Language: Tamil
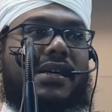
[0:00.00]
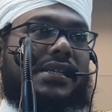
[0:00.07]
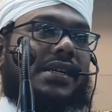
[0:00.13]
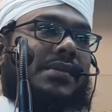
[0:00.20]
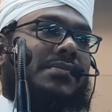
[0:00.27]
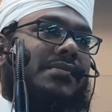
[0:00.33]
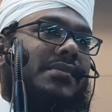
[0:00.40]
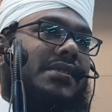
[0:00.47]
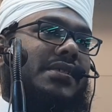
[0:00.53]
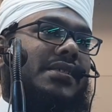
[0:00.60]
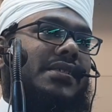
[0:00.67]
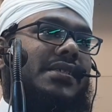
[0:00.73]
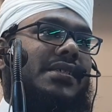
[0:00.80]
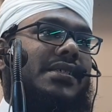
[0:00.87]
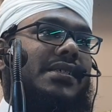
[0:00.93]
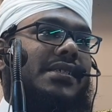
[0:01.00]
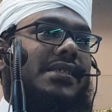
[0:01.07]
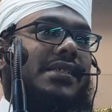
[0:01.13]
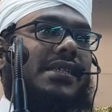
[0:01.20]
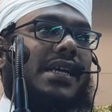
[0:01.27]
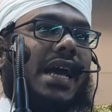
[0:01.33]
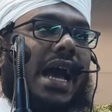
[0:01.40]
மரணம்
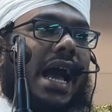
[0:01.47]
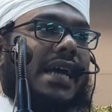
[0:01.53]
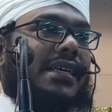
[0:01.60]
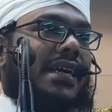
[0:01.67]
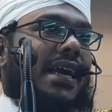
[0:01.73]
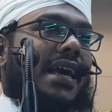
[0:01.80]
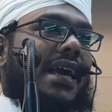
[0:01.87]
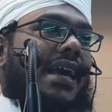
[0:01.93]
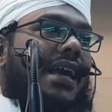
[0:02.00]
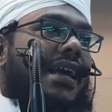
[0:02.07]
அங்கே